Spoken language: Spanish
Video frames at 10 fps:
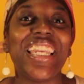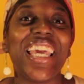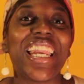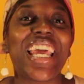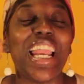y
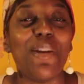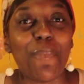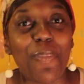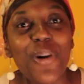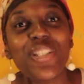leer el
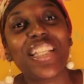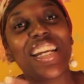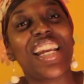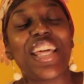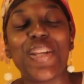post
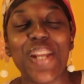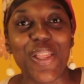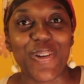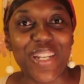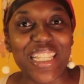
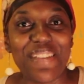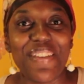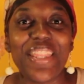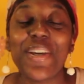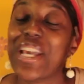relacionado con este
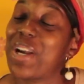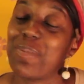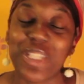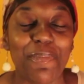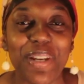vídeo que,
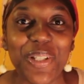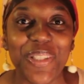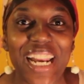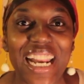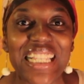como siempre,
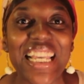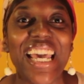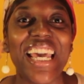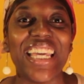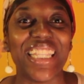encontrarás
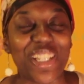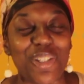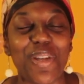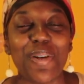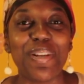entre
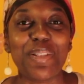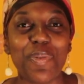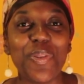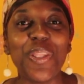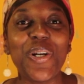
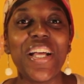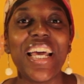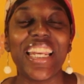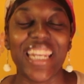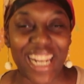
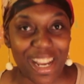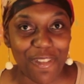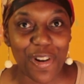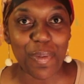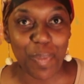
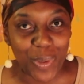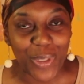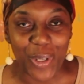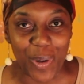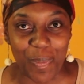
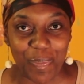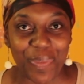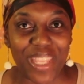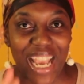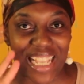www.negraflor.com.
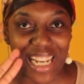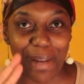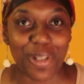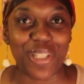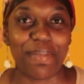Hasta
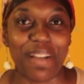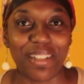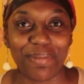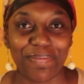la próxima.